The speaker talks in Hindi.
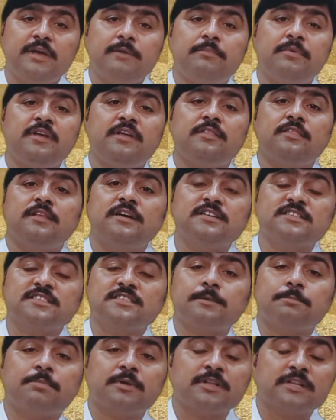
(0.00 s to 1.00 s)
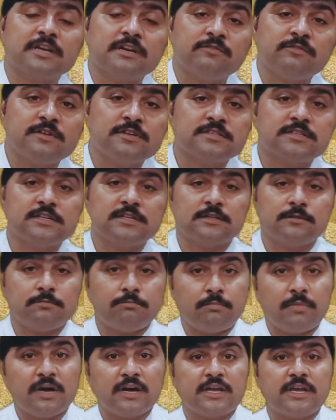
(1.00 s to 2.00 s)
में भी 10 से 15 फ़ीसद
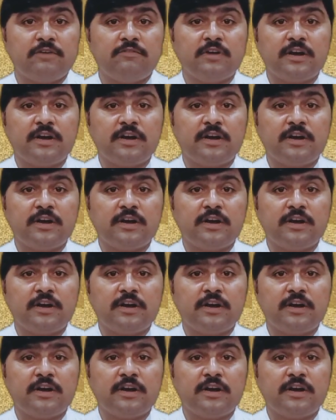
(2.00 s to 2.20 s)
बाकी